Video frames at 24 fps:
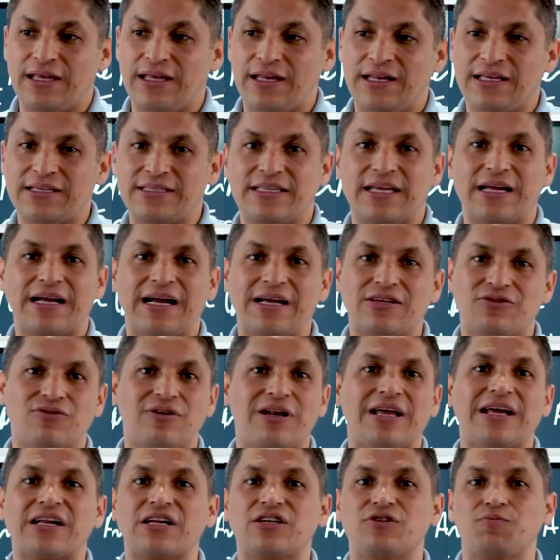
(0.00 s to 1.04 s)
eh, en este
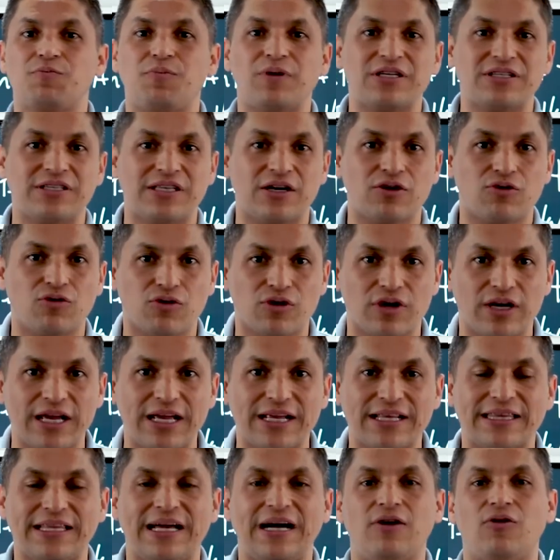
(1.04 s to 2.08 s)
caso, la respuesta
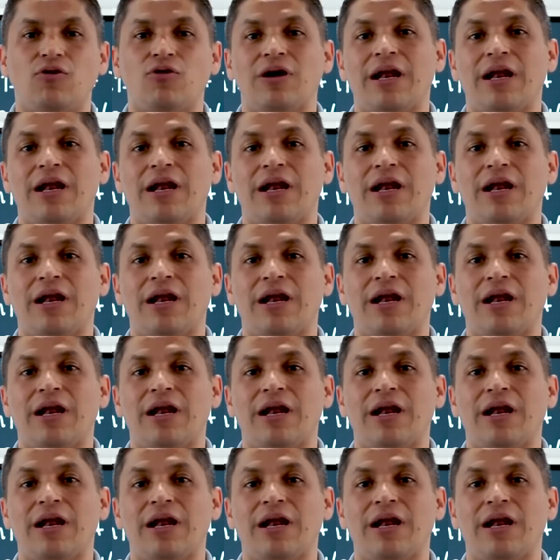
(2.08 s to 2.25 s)
correcta